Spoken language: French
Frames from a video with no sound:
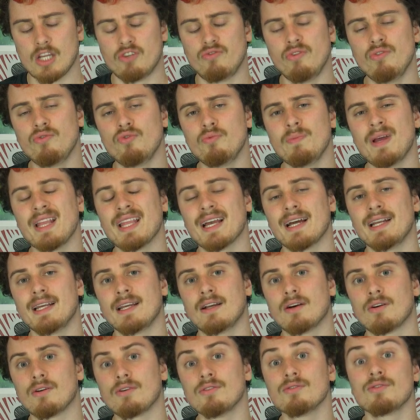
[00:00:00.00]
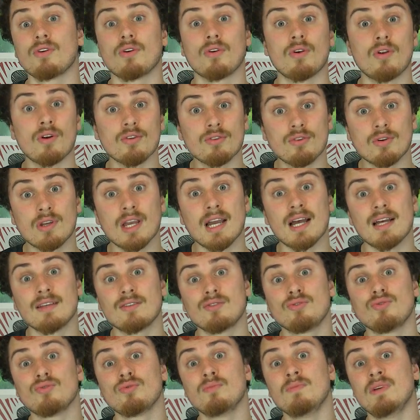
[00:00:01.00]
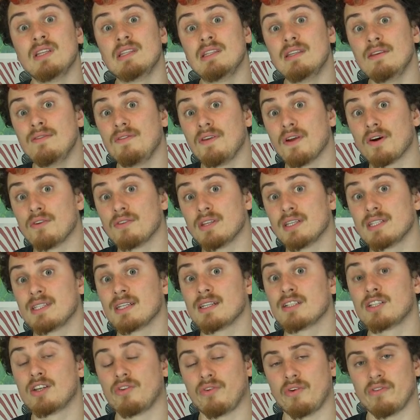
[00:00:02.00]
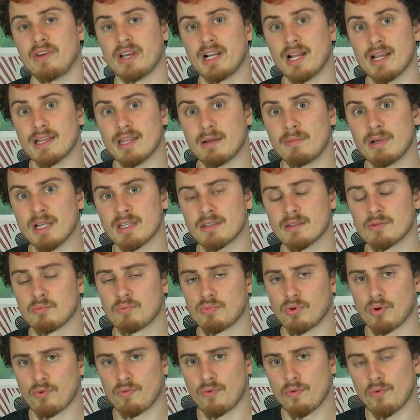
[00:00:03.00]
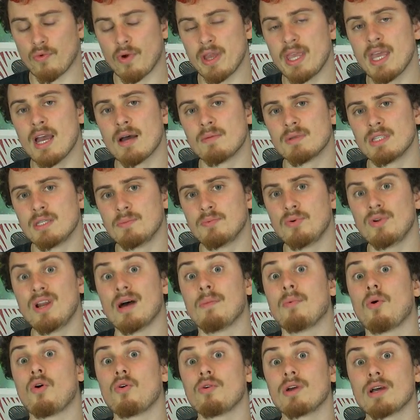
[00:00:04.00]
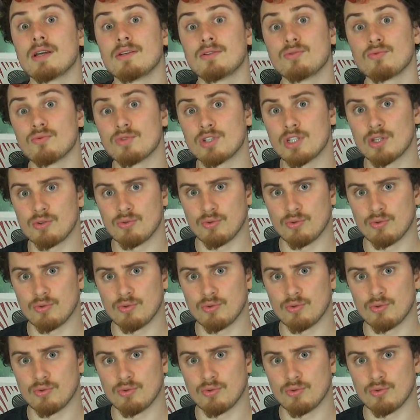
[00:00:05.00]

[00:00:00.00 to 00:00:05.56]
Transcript: Je vais vous mettre à l'écran dans l'ordre de création mes différents dessins que j'ai fait avec la tablette pour que vous voyez un petit peu la progression que j'ai